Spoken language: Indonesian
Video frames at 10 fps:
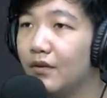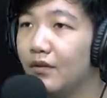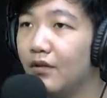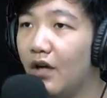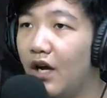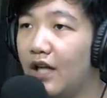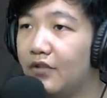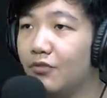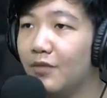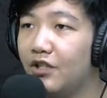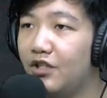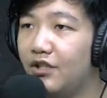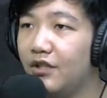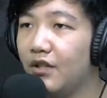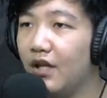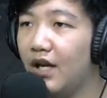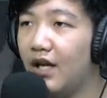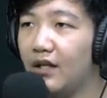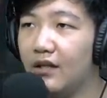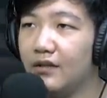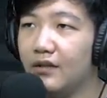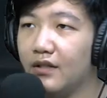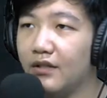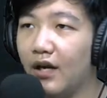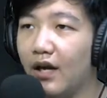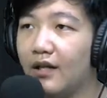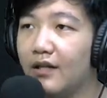Ah, too much. Ah, astaga.